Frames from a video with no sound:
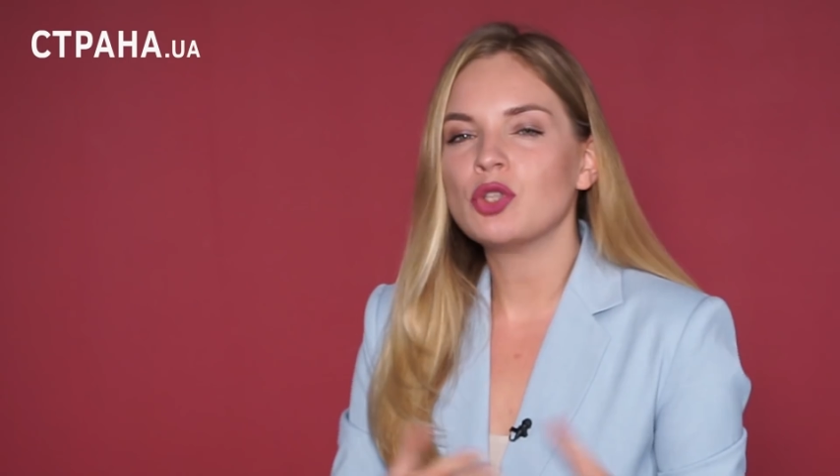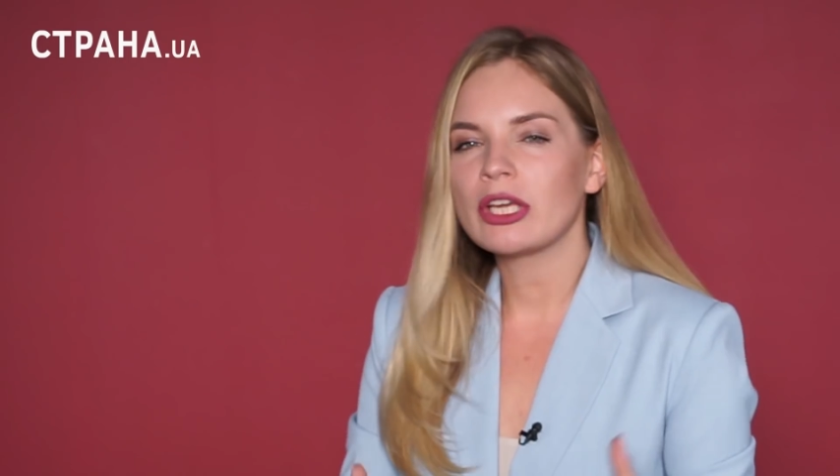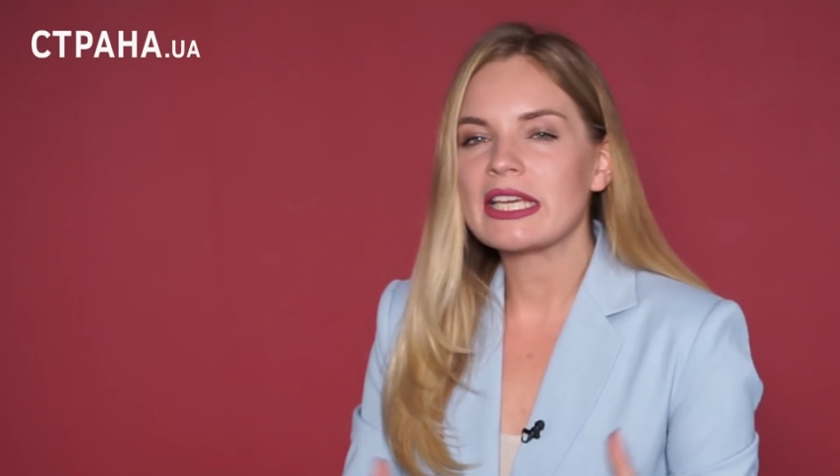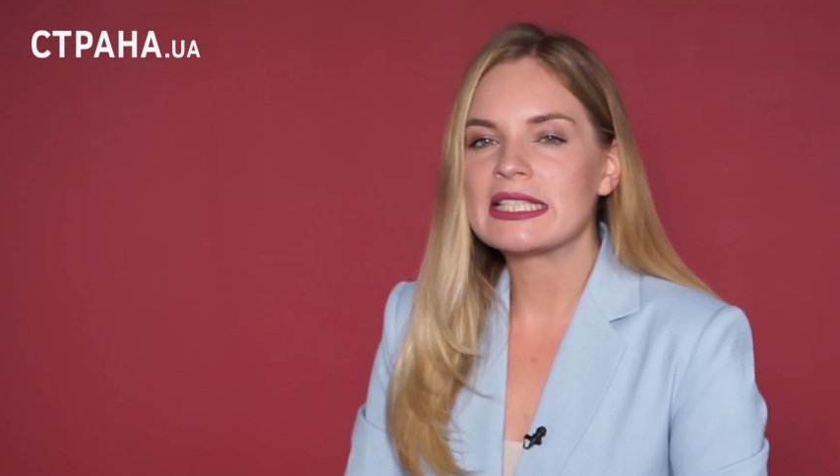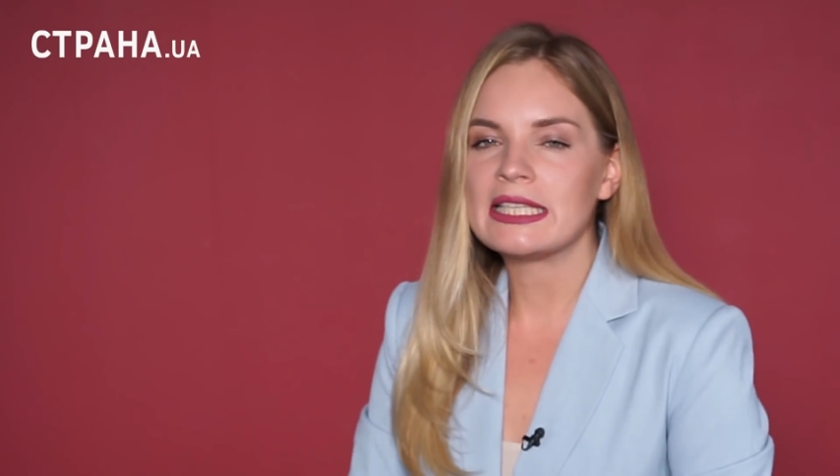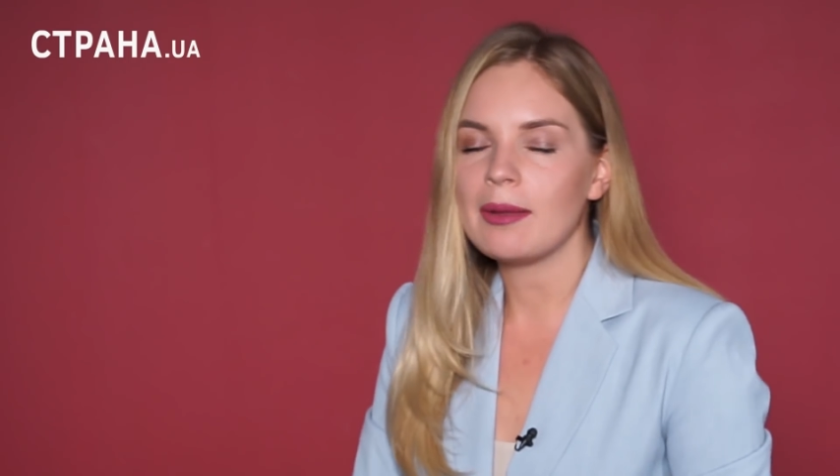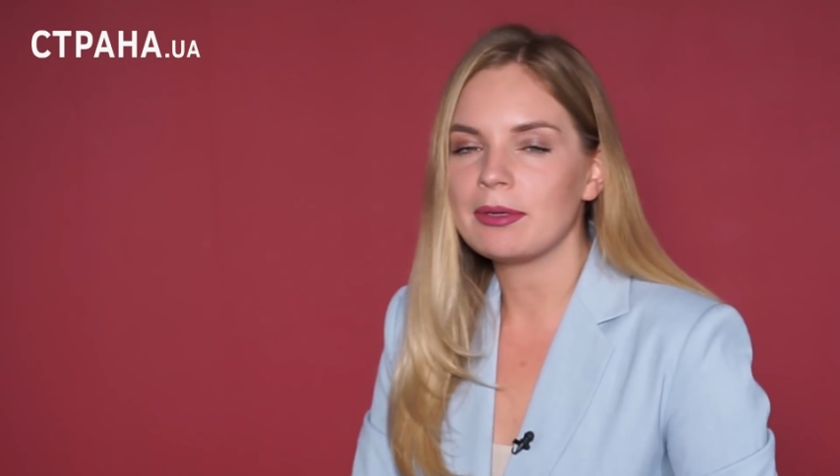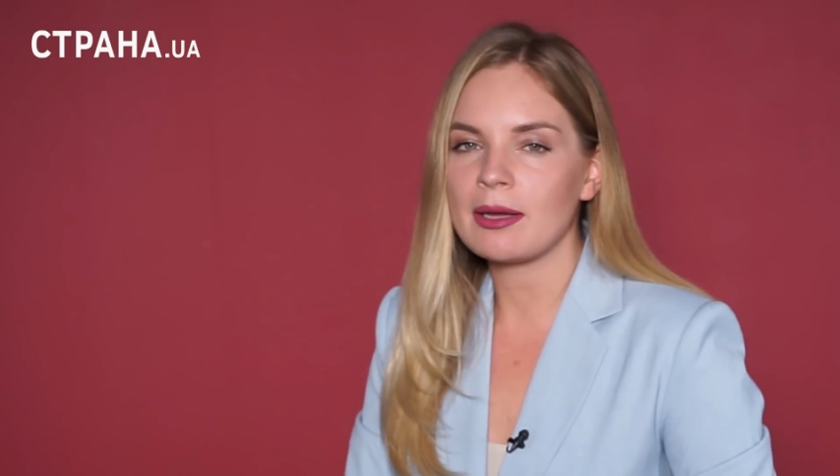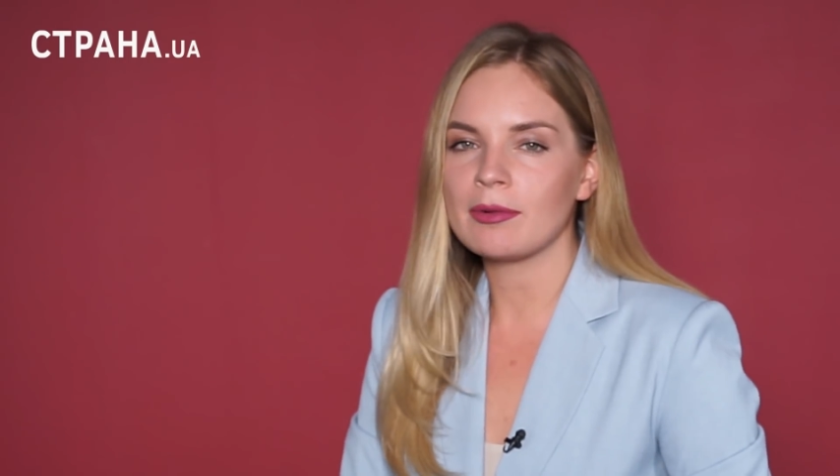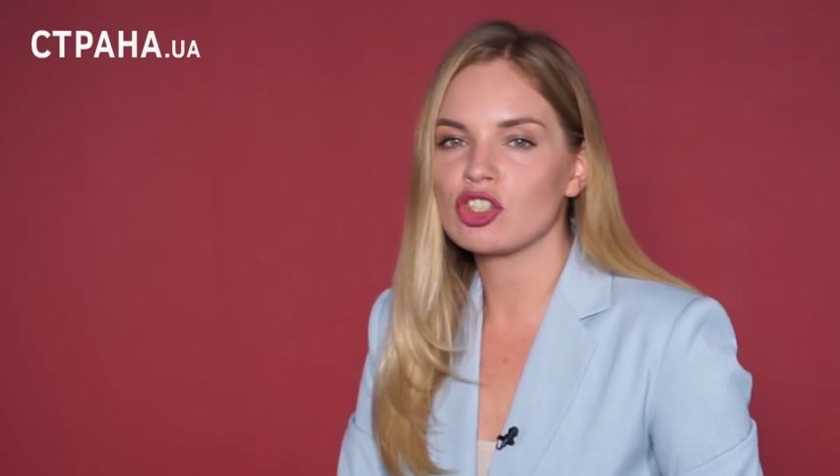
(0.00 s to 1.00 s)
Многие с
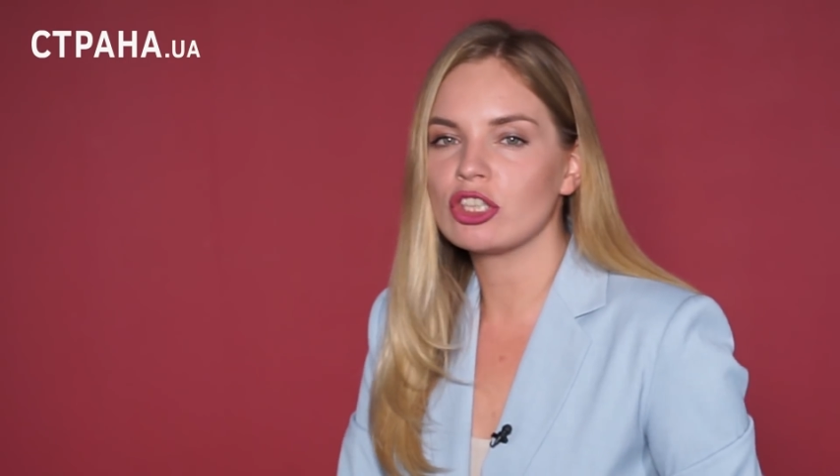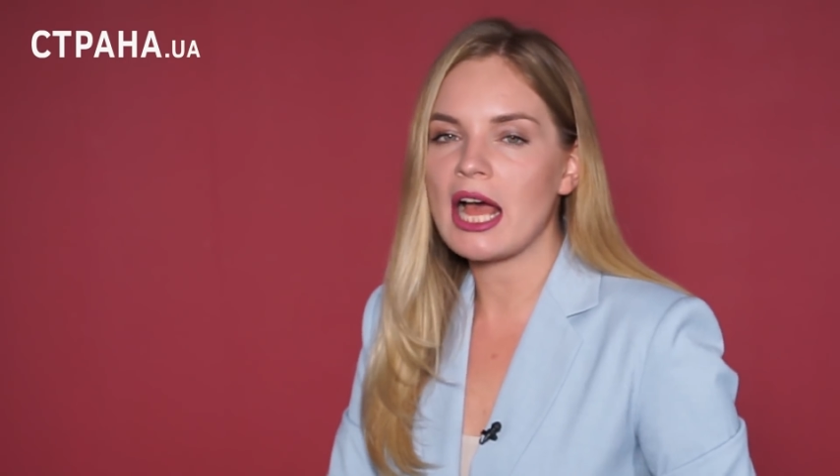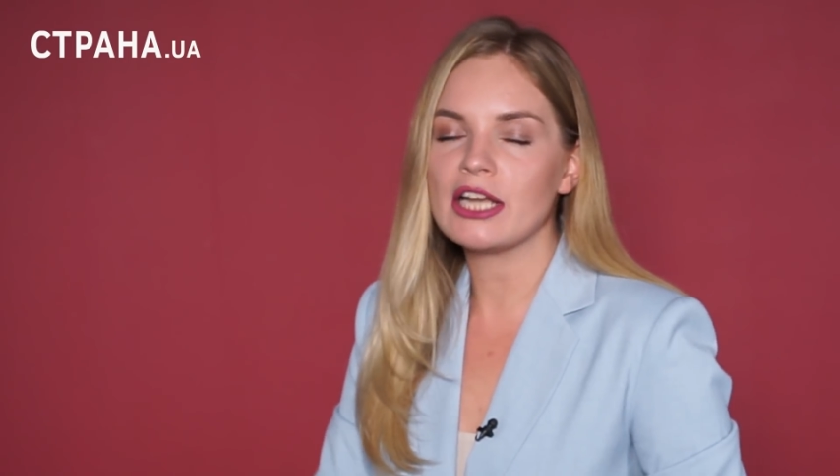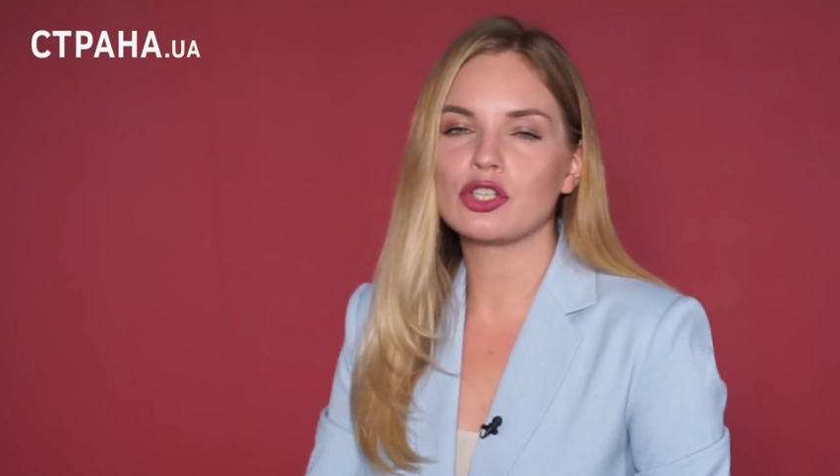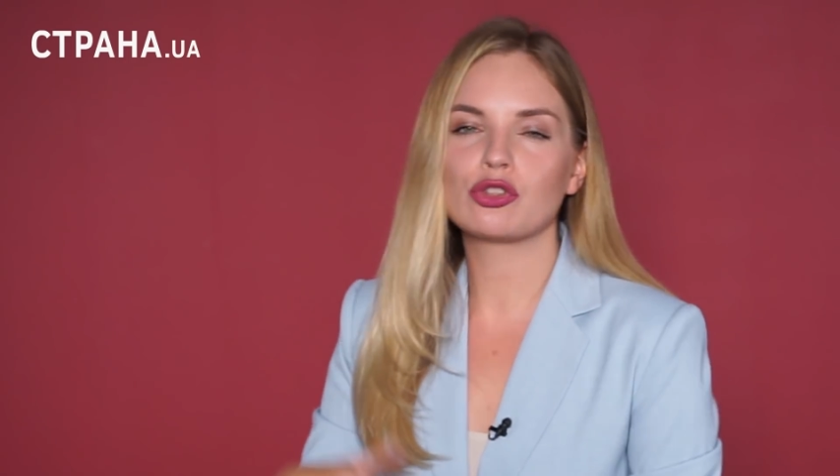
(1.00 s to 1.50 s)
трепетом ожидали,